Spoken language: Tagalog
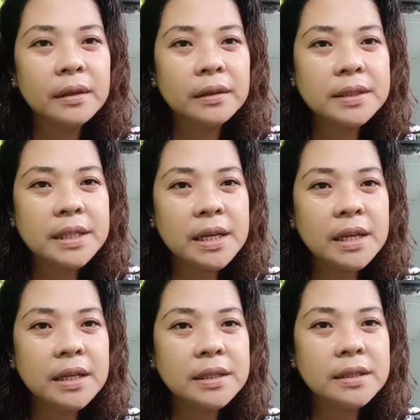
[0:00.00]

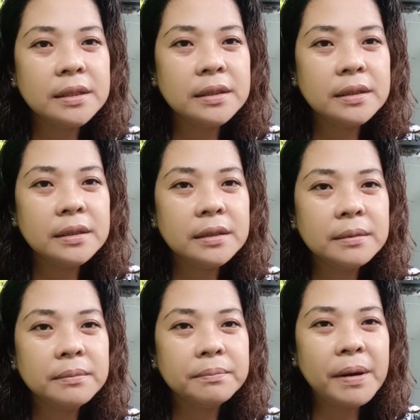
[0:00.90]
Si
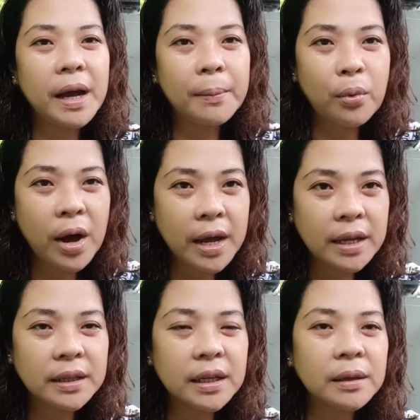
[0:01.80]

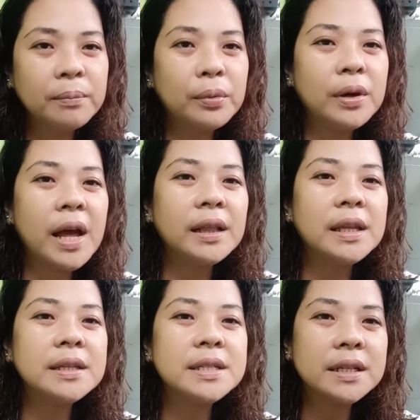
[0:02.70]
pangkabuhayan na rin po
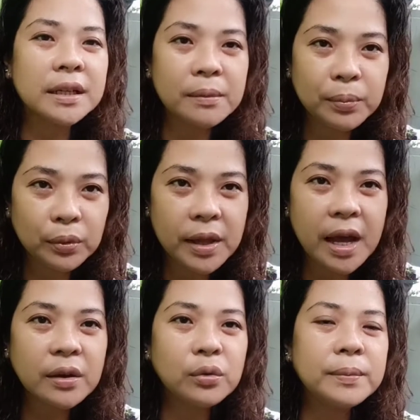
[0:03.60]
natin, dyan rin po
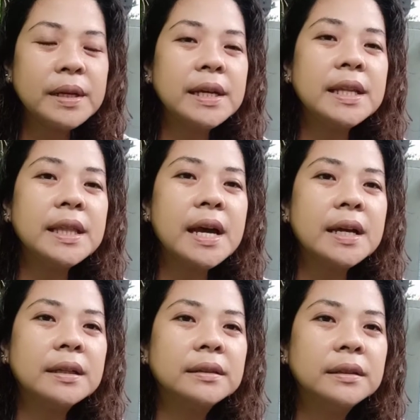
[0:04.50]
tayo kumikita
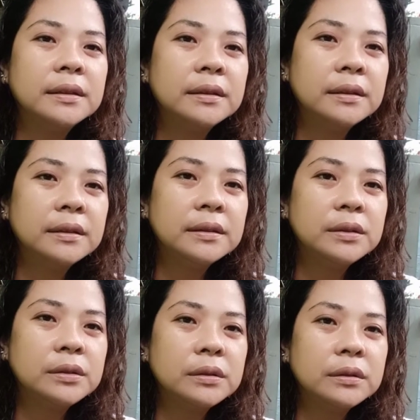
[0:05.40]

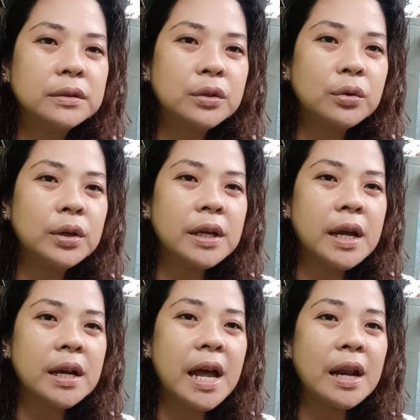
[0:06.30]
So,
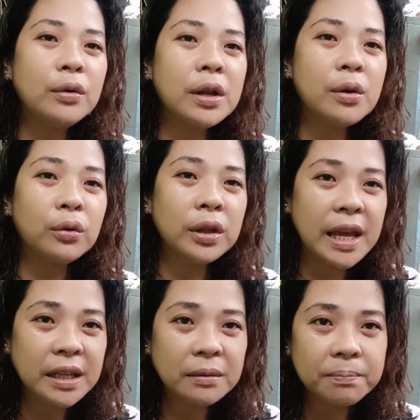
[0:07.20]
ingat, lalo na
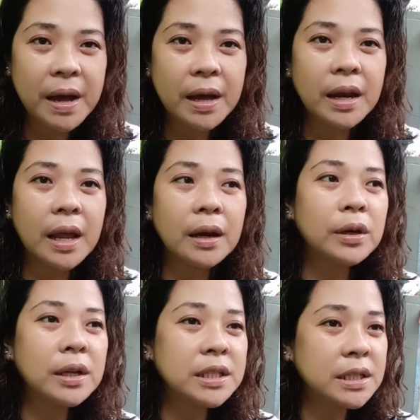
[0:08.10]
online pa, lalo
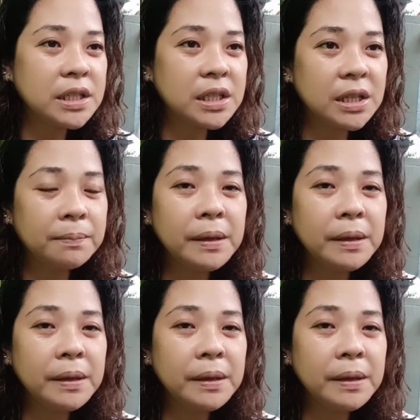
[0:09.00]
na shipping